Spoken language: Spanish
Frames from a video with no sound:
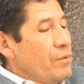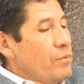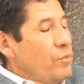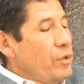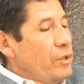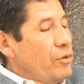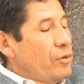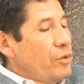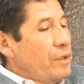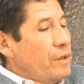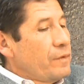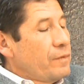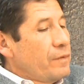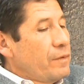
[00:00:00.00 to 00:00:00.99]
Bueno,
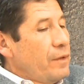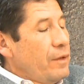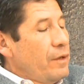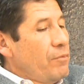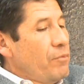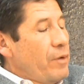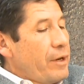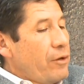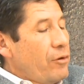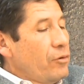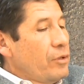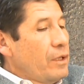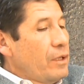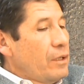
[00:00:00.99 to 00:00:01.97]
este, en el
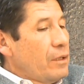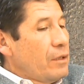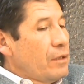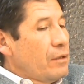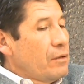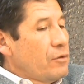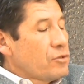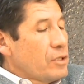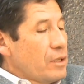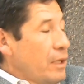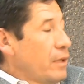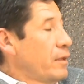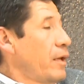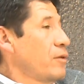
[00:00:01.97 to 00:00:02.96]
marco de los
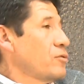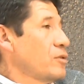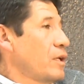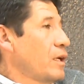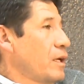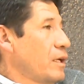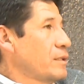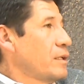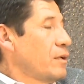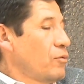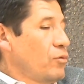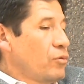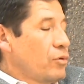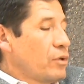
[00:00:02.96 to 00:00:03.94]
70 años de la Casa
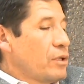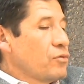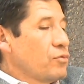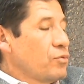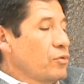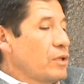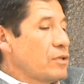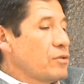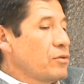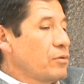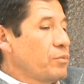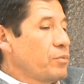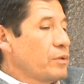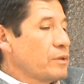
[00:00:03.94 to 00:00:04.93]
de la Cultura de su
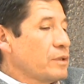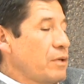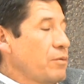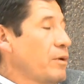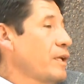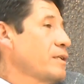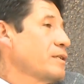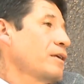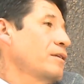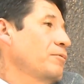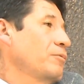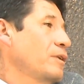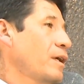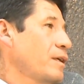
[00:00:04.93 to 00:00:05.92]
fundación, pues hay varias
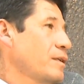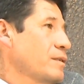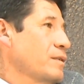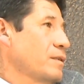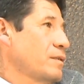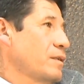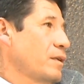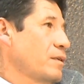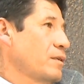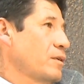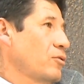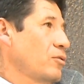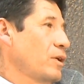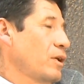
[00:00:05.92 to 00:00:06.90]
actividades que se están
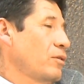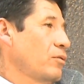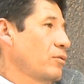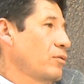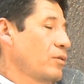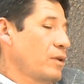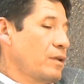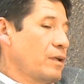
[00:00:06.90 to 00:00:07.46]
desarrollando, ¿no?